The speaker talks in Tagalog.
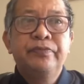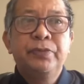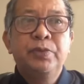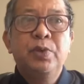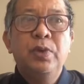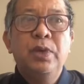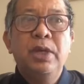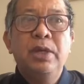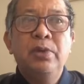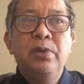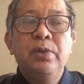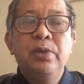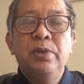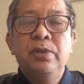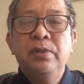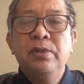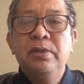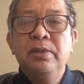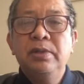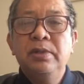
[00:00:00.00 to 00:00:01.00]
kung ano
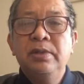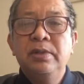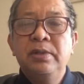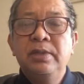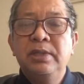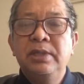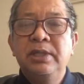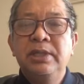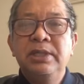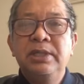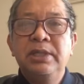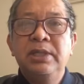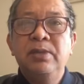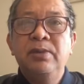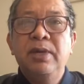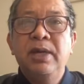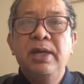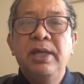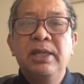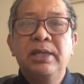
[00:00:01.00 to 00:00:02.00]
yung
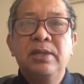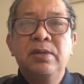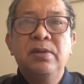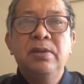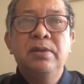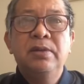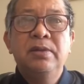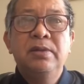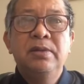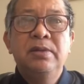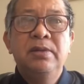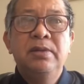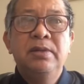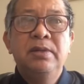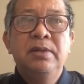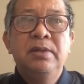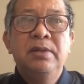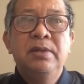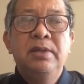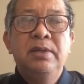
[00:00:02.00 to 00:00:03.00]
isisiniwalat ko.
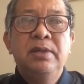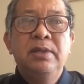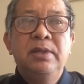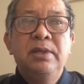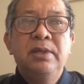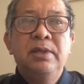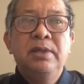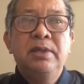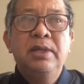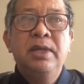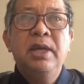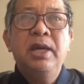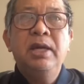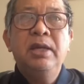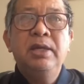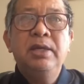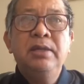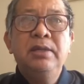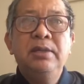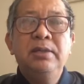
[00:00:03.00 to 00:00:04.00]
Kaya
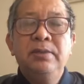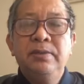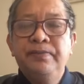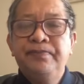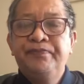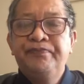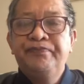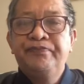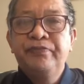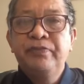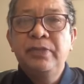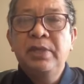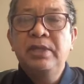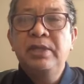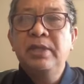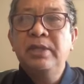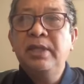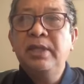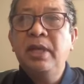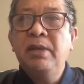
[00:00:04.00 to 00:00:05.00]
ang
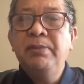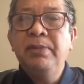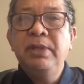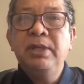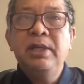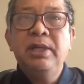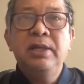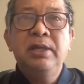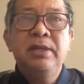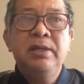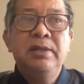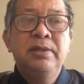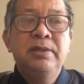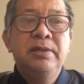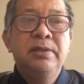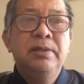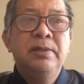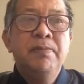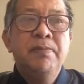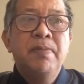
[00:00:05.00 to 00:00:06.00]
nagsasabi ng
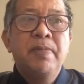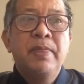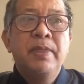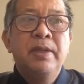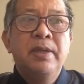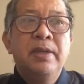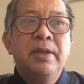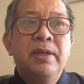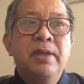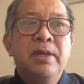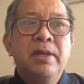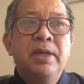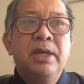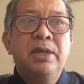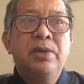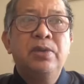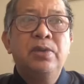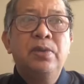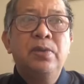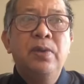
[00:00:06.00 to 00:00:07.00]

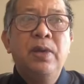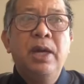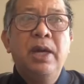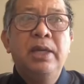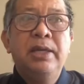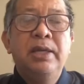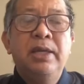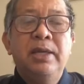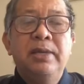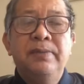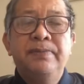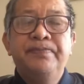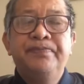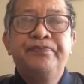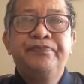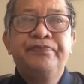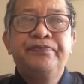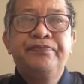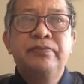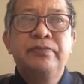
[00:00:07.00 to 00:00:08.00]
katotohanan
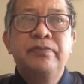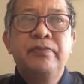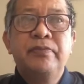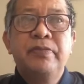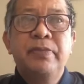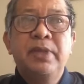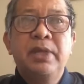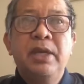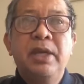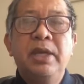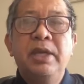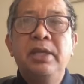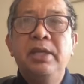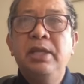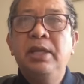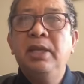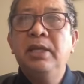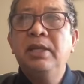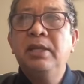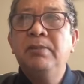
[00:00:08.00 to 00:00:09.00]
ay
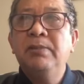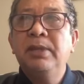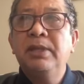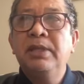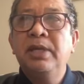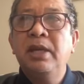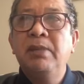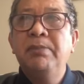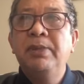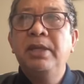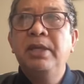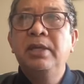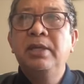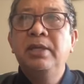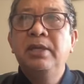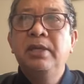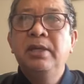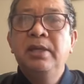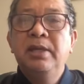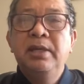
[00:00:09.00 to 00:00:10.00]
hindi natin
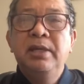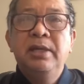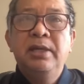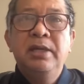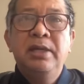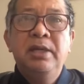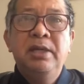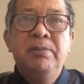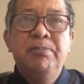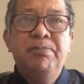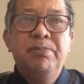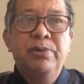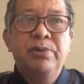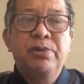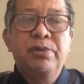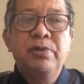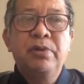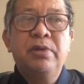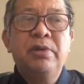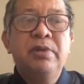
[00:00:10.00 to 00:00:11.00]
masabing
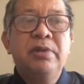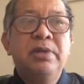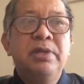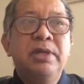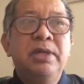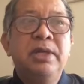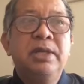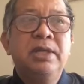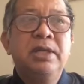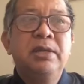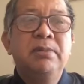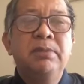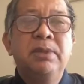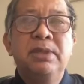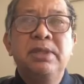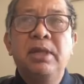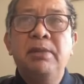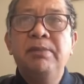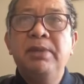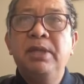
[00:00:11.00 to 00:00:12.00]
impostor, hindi natin
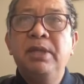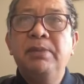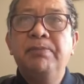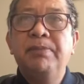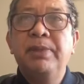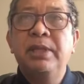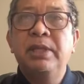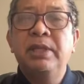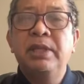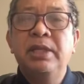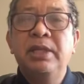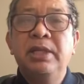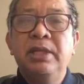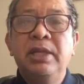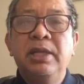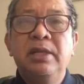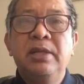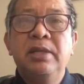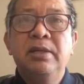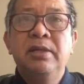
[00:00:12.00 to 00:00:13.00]
masabing
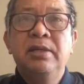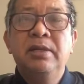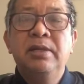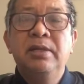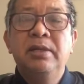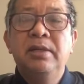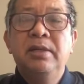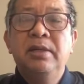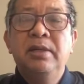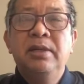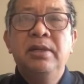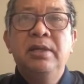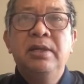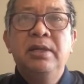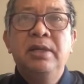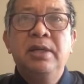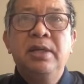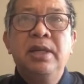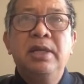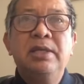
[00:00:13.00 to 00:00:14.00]
pretender.
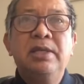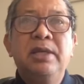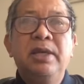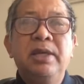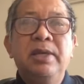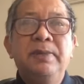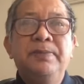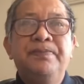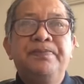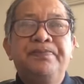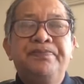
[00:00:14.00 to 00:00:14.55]
Kasi